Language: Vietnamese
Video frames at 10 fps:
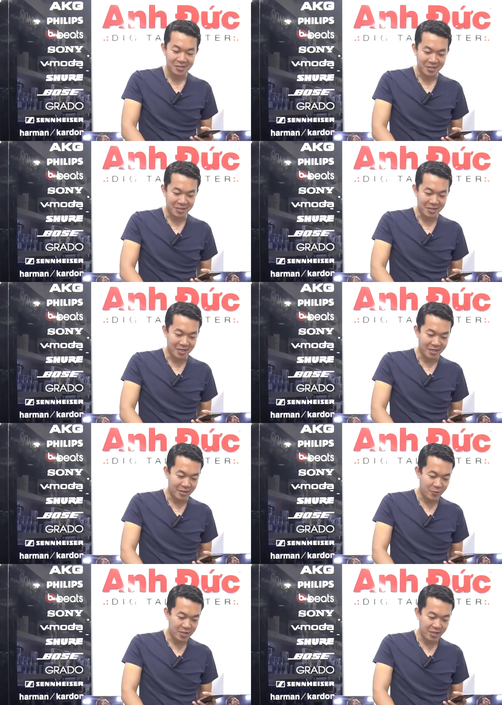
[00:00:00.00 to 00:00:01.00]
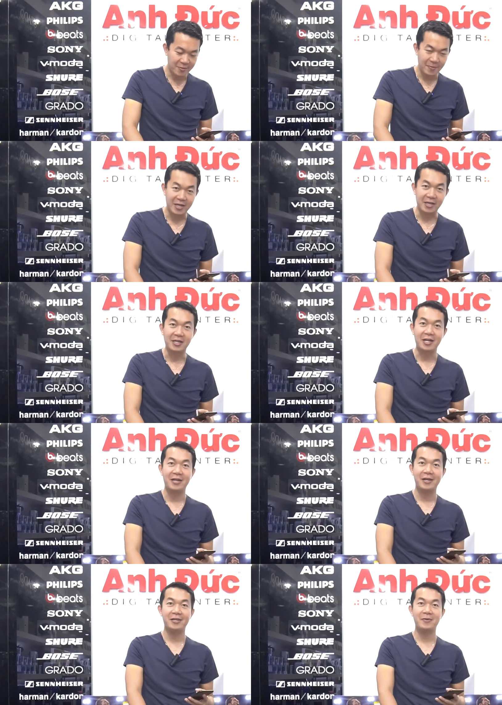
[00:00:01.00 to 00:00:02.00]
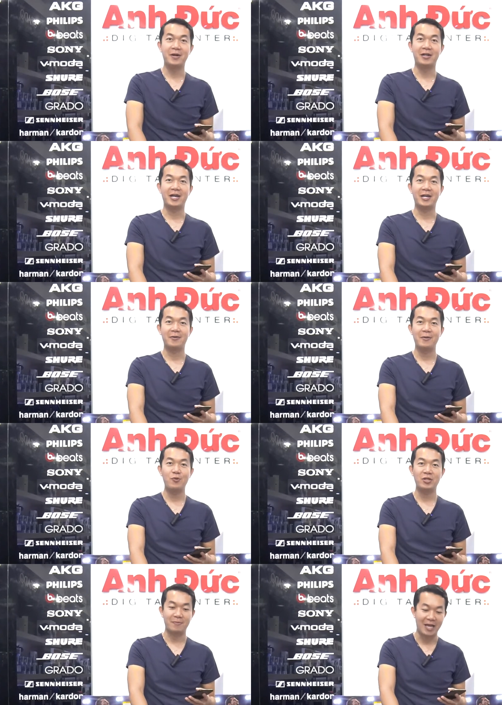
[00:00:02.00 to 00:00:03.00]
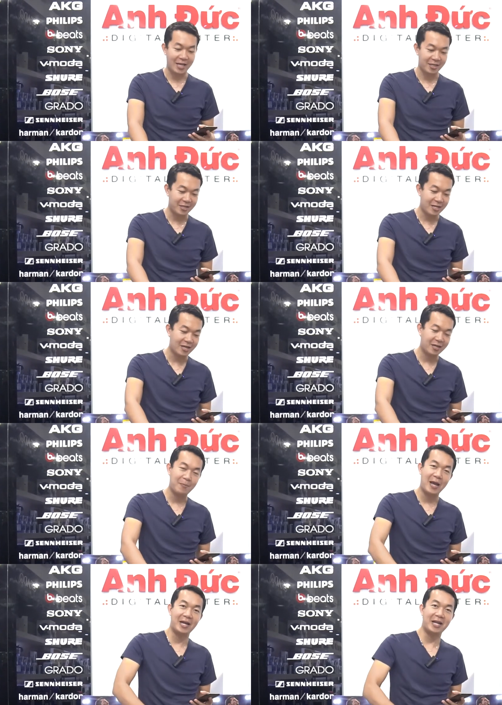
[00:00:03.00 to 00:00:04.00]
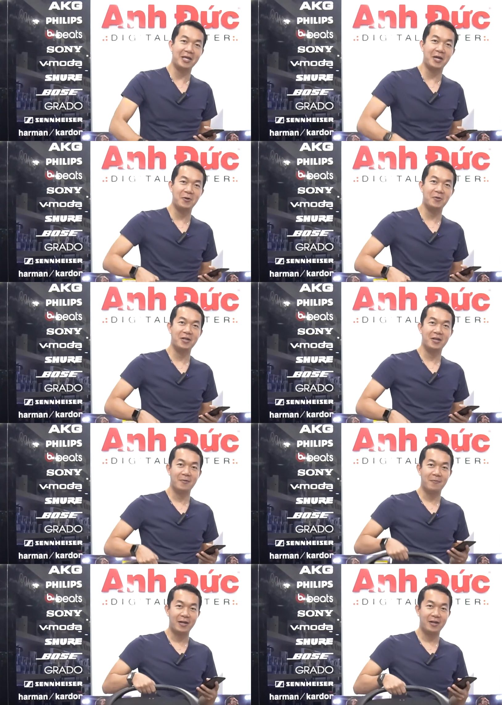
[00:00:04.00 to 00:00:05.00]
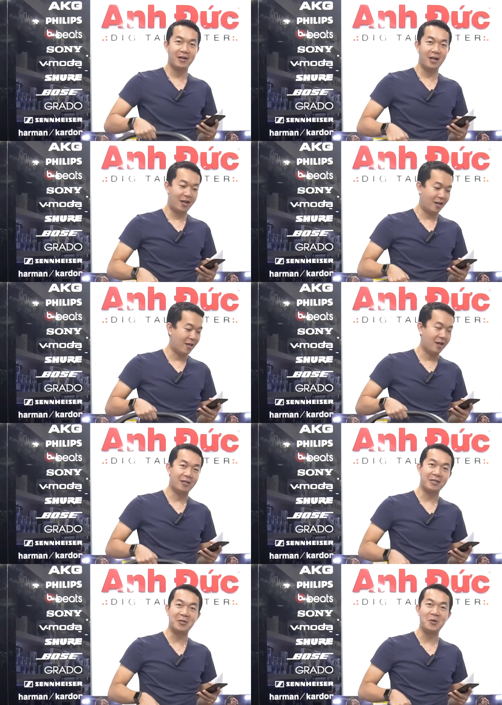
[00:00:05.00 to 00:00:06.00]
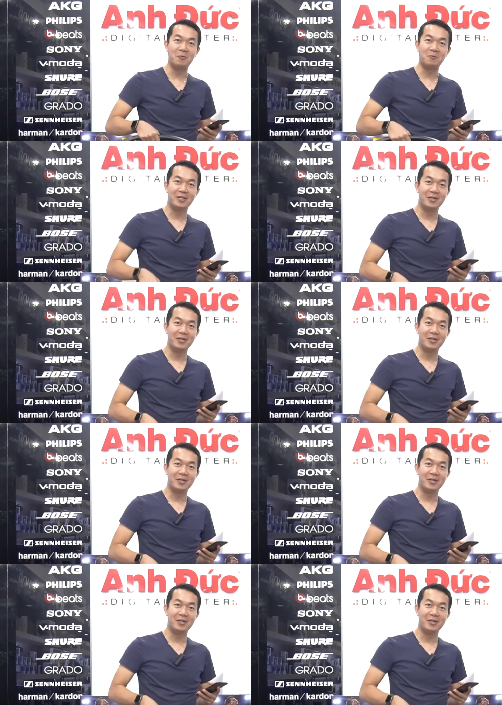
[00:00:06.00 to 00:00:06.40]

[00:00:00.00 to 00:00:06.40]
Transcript: Thì nếu như mà những thanh niên như mình đây, nếu muốn tập tạ thì chỉ cần mang cái này theo, mang đi rất là tiện dụng.